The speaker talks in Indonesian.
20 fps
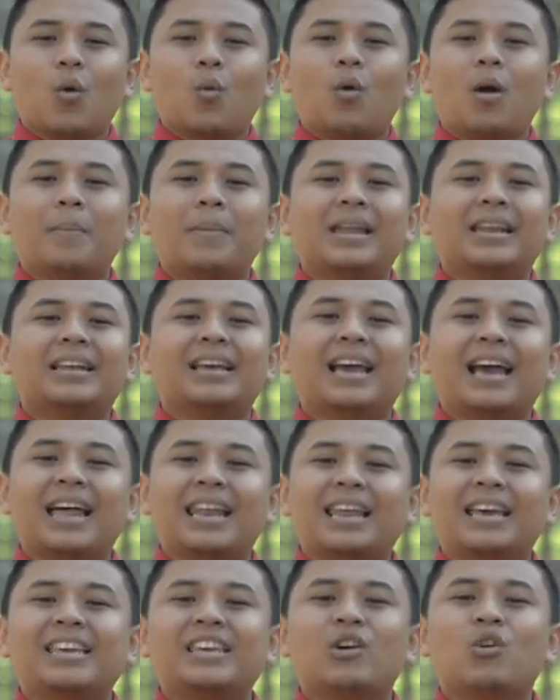wa
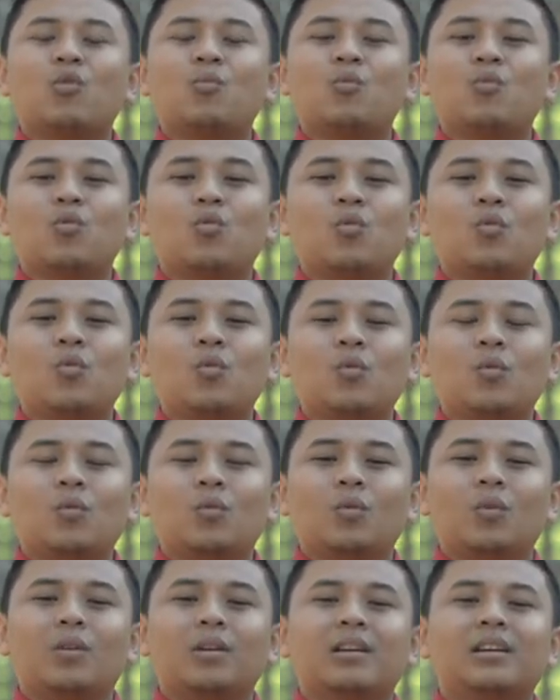kana yaumuhu
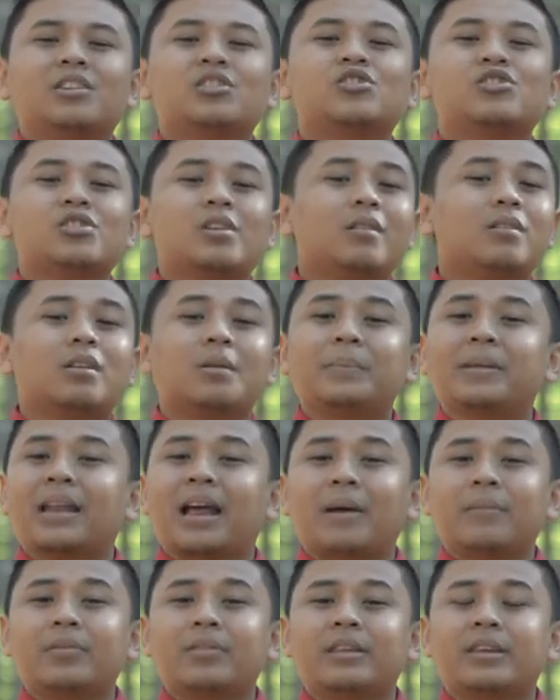syarra
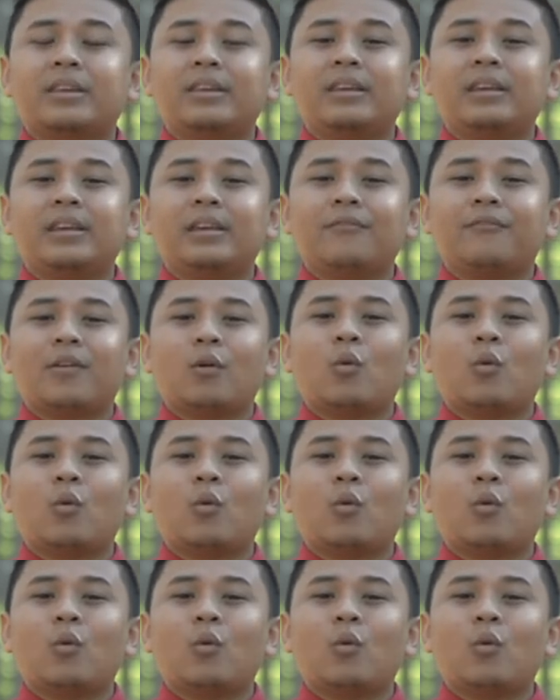min amsihi